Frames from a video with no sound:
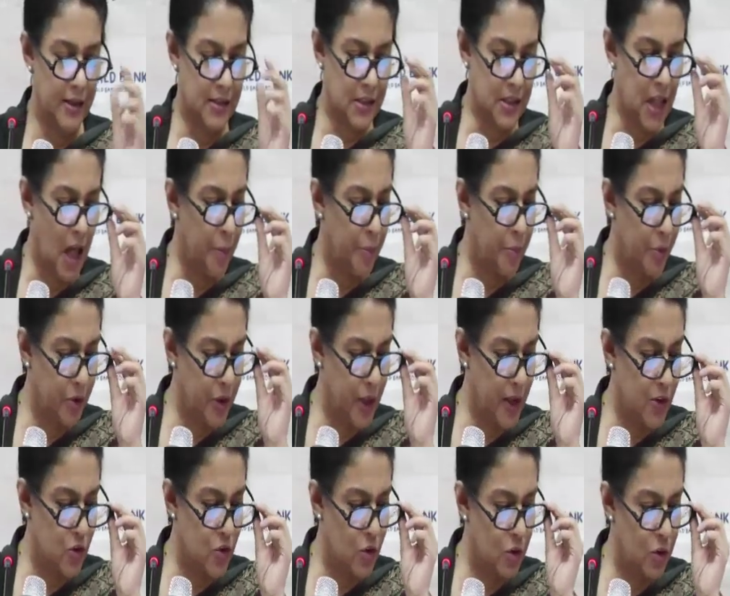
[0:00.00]

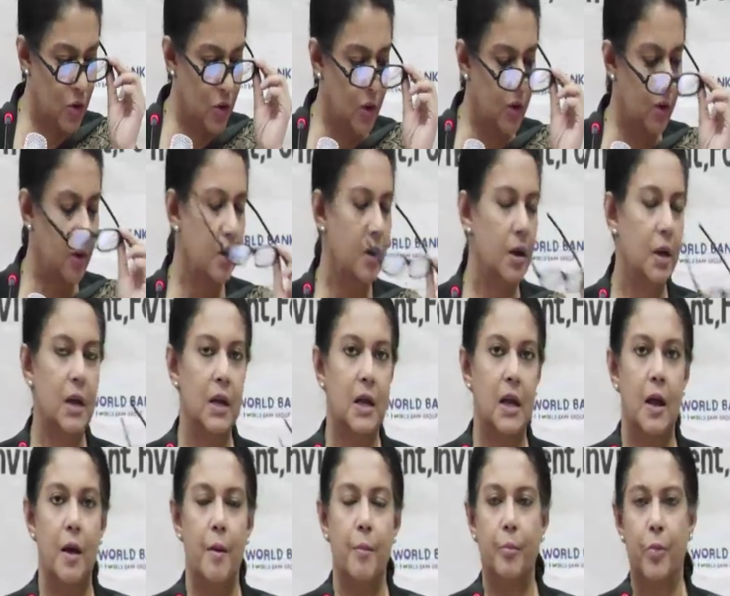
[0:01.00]
স্থাপনের জন্য
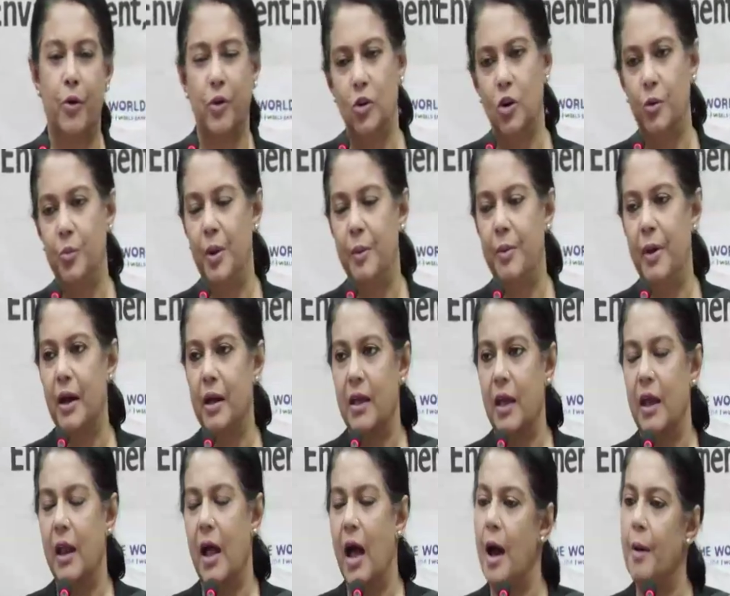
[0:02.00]
বন
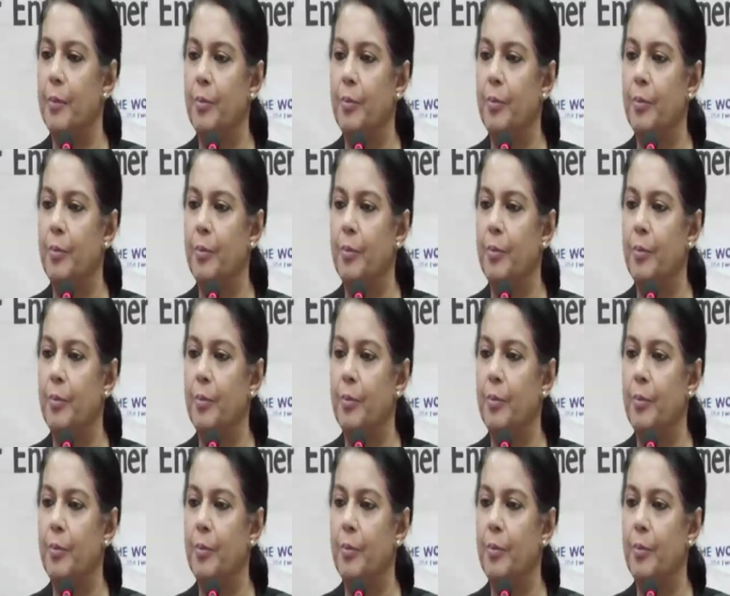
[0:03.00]
বিভাগের